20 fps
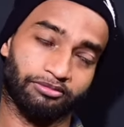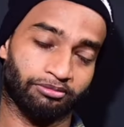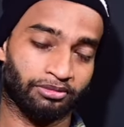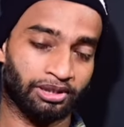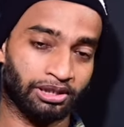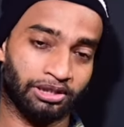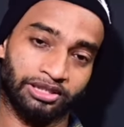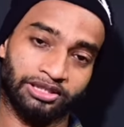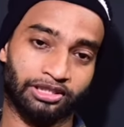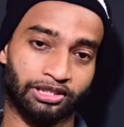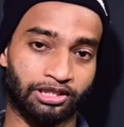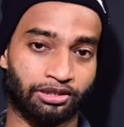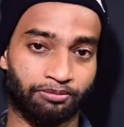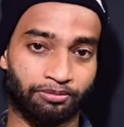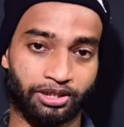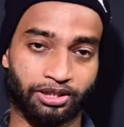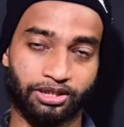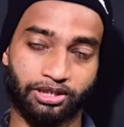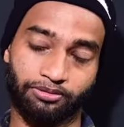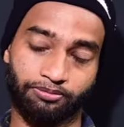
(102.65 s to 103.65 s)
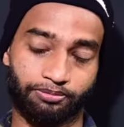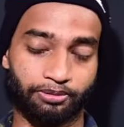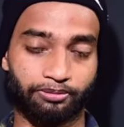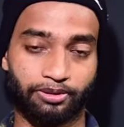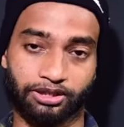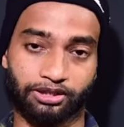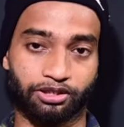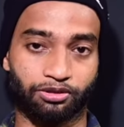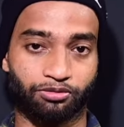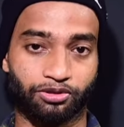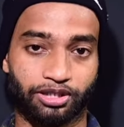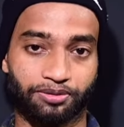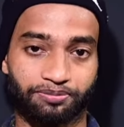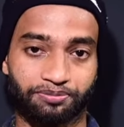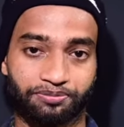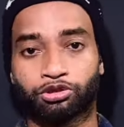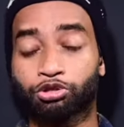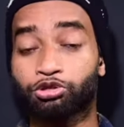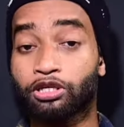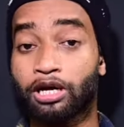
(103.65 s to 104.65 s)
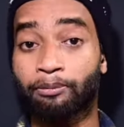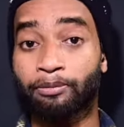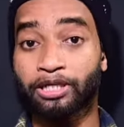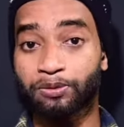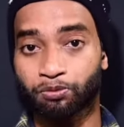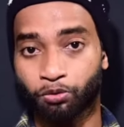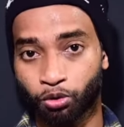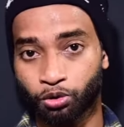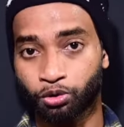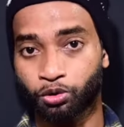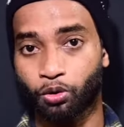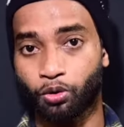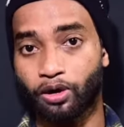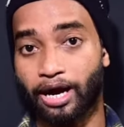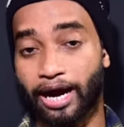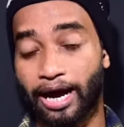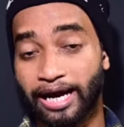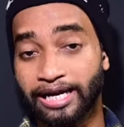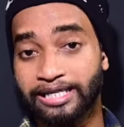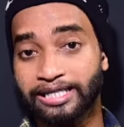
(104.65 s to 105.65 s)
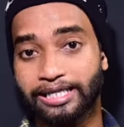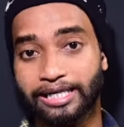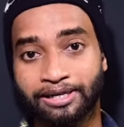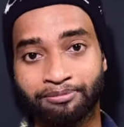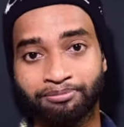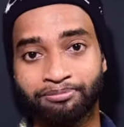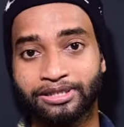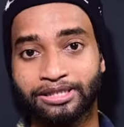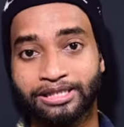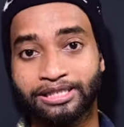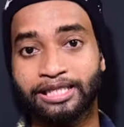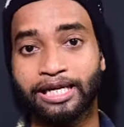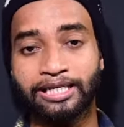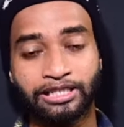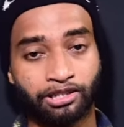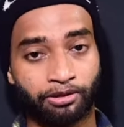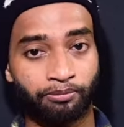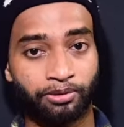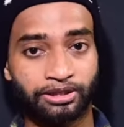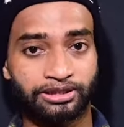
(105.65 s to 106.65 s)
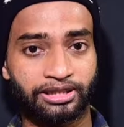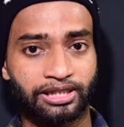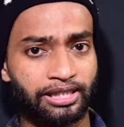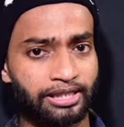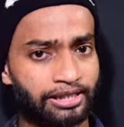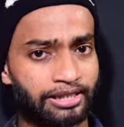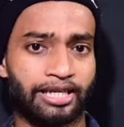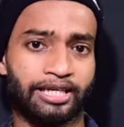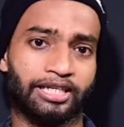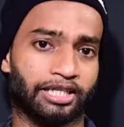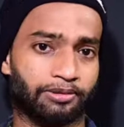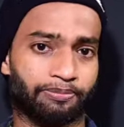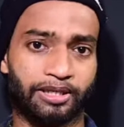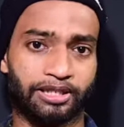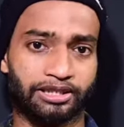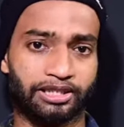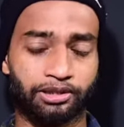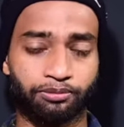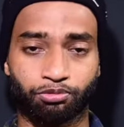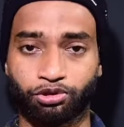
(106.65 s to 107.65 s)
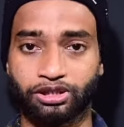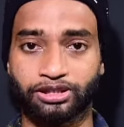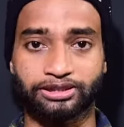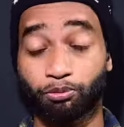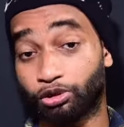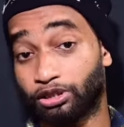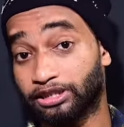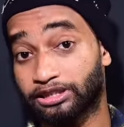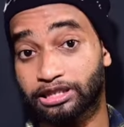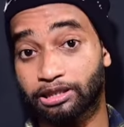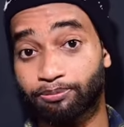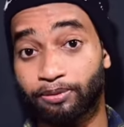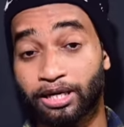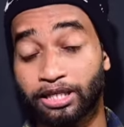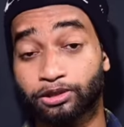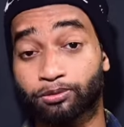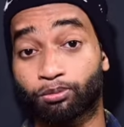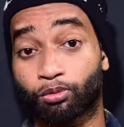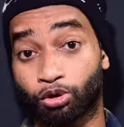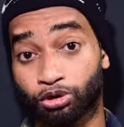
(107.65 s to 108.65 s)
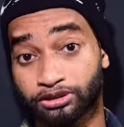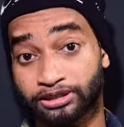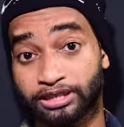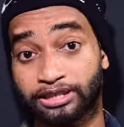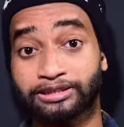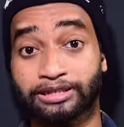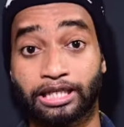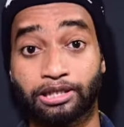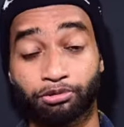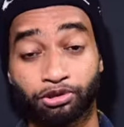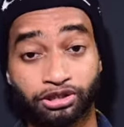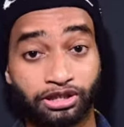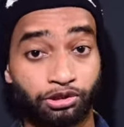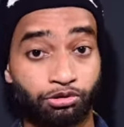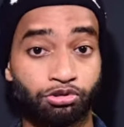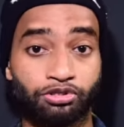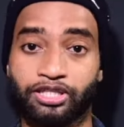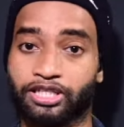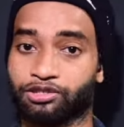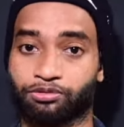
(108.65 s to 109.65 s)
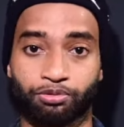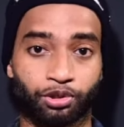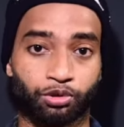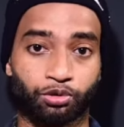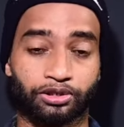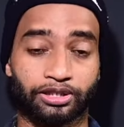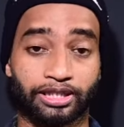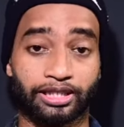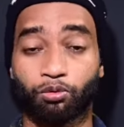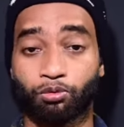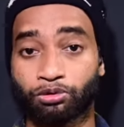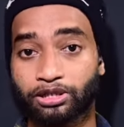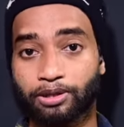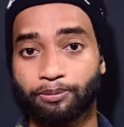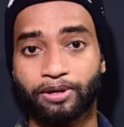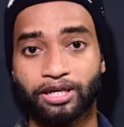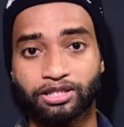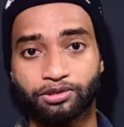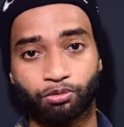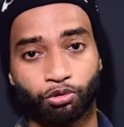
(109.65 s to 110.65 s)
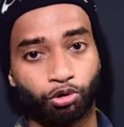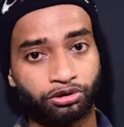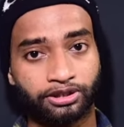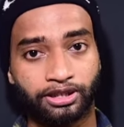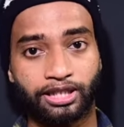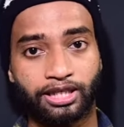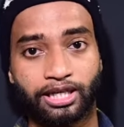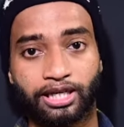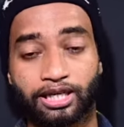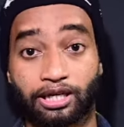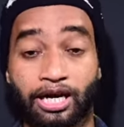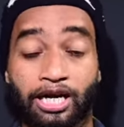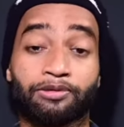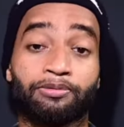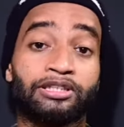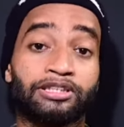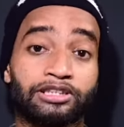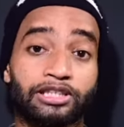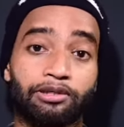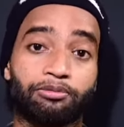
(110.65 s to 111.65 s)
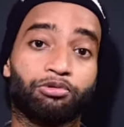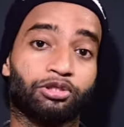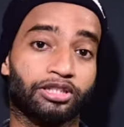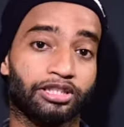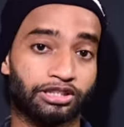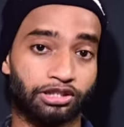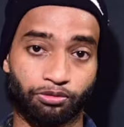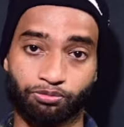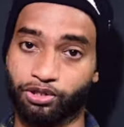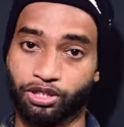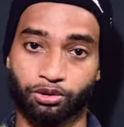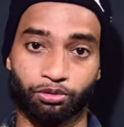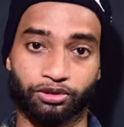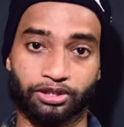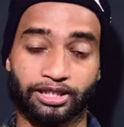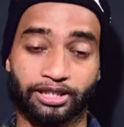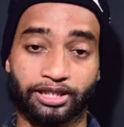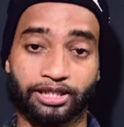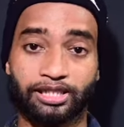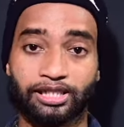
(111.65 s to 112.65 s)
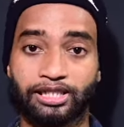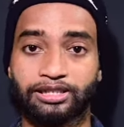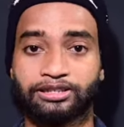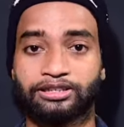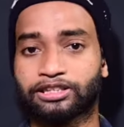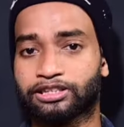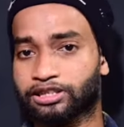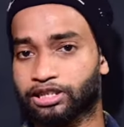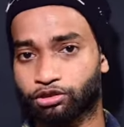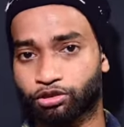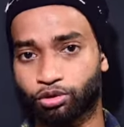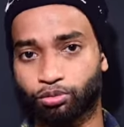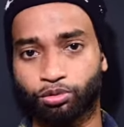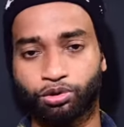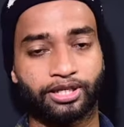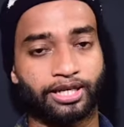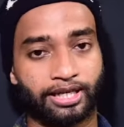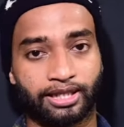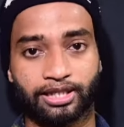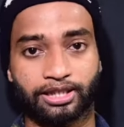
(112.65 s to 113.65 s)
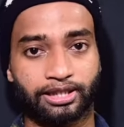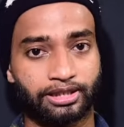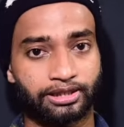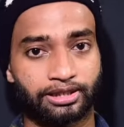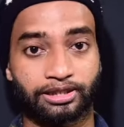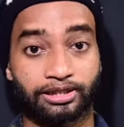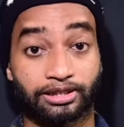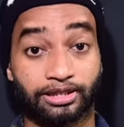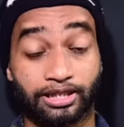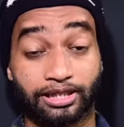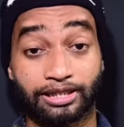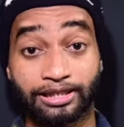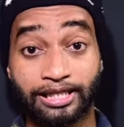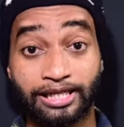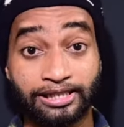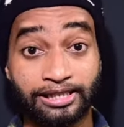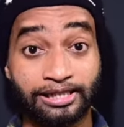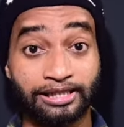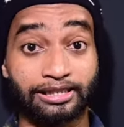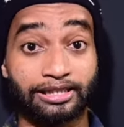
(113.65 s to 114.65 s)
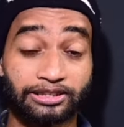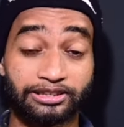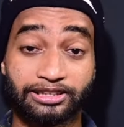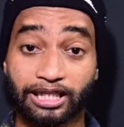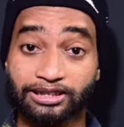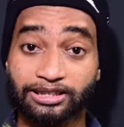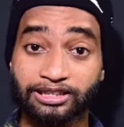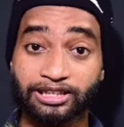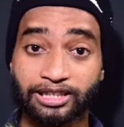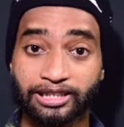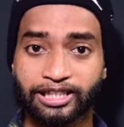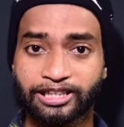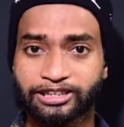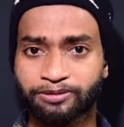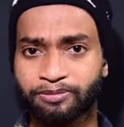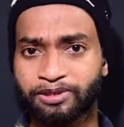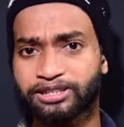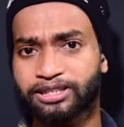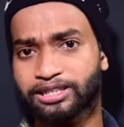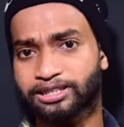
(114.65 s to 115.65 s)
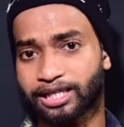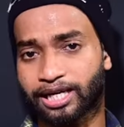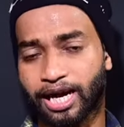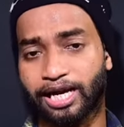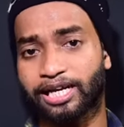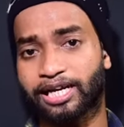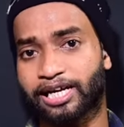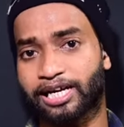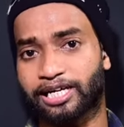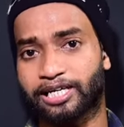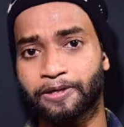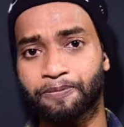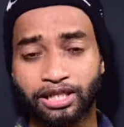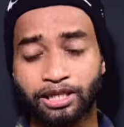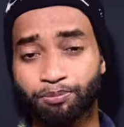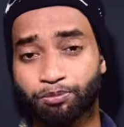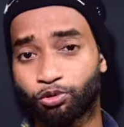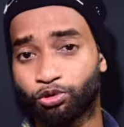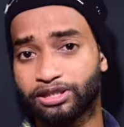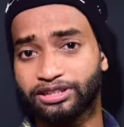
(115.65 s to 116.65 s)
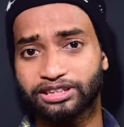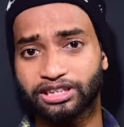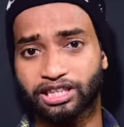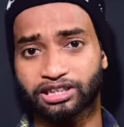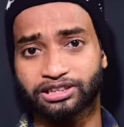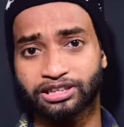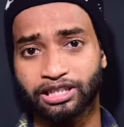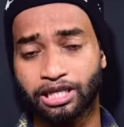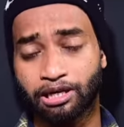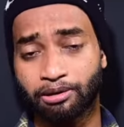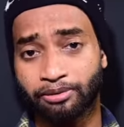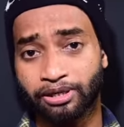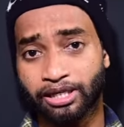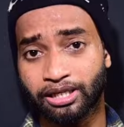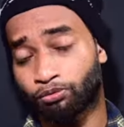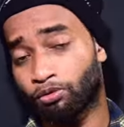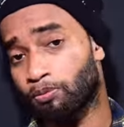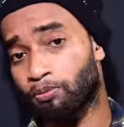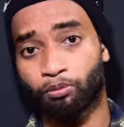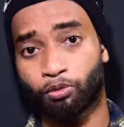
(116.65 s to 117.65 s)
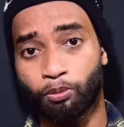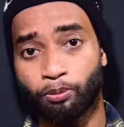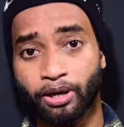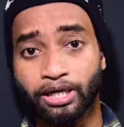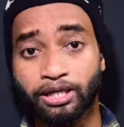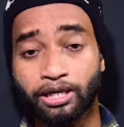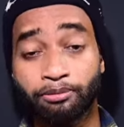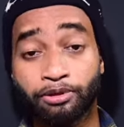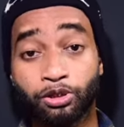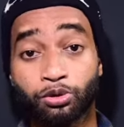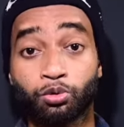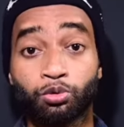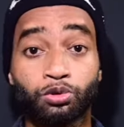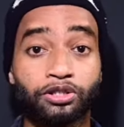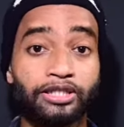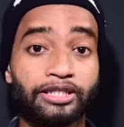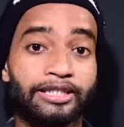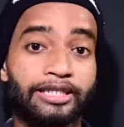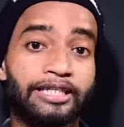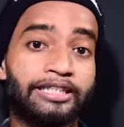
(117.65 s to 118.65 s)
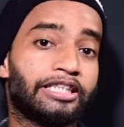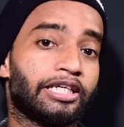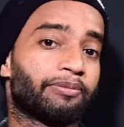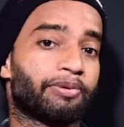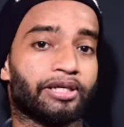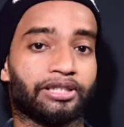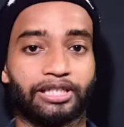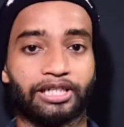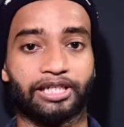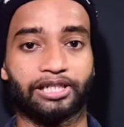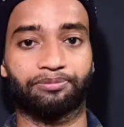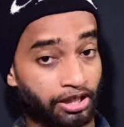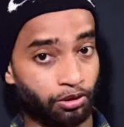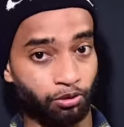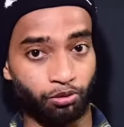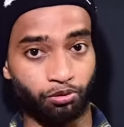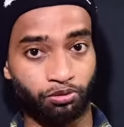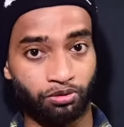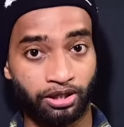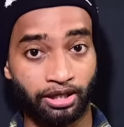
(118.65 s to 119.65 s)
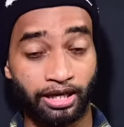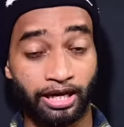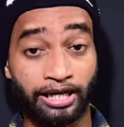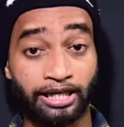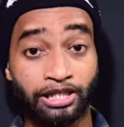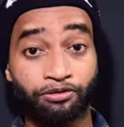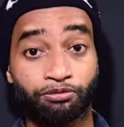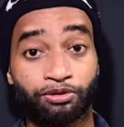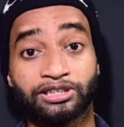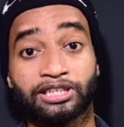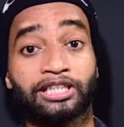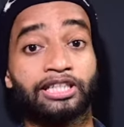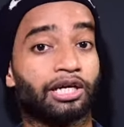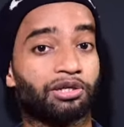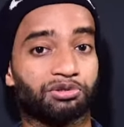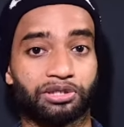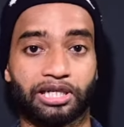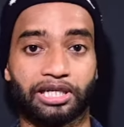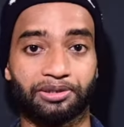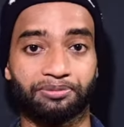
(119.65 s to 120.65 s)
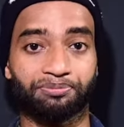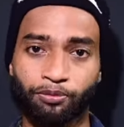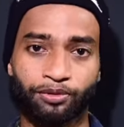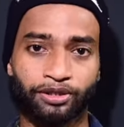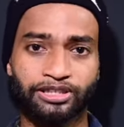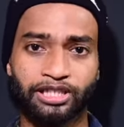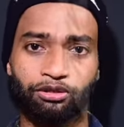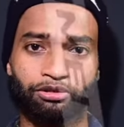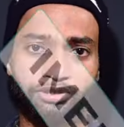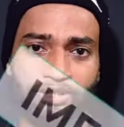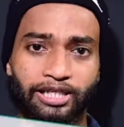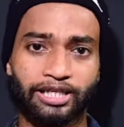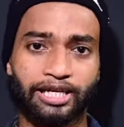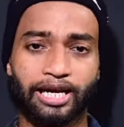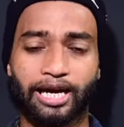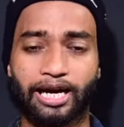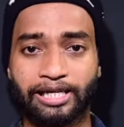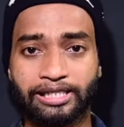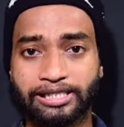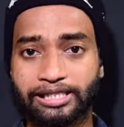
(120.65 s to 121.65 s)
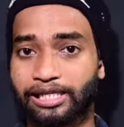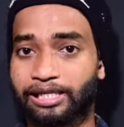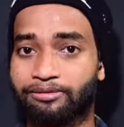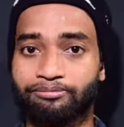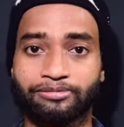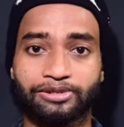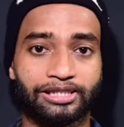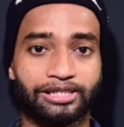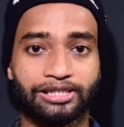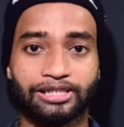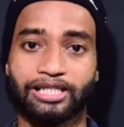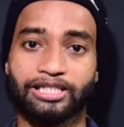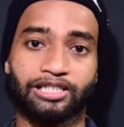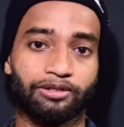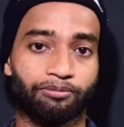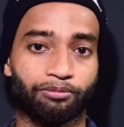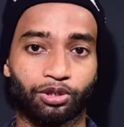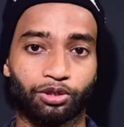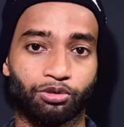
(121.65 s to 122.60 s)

मैं इंस्टाग्राम पर ही डीएम पे बात करूंगा दोस्तों हमारे फोन को आई एम ई आई नंबर से ट्रैक कर पाते हैं पुलिस पुलिस के पास बहुत सारे साइबर सिक्योरिटी एक्सपर्ट होते हैं उनके पास बहुत सारा एडवांस लेवल के सॉफ्टवेयर होते हैं जिसके थ्रू वो ट्रैक करके दे देते हैं लेकिन ज्यादातर केस में ऐसा देखा गया है की पुलिस अक्सर हमें वो मोबाइल हमें ढूंढ नहीं दे पाता है क्यों आखिर वजह क्या होता है वजह होता है आई एम ई आई नंबर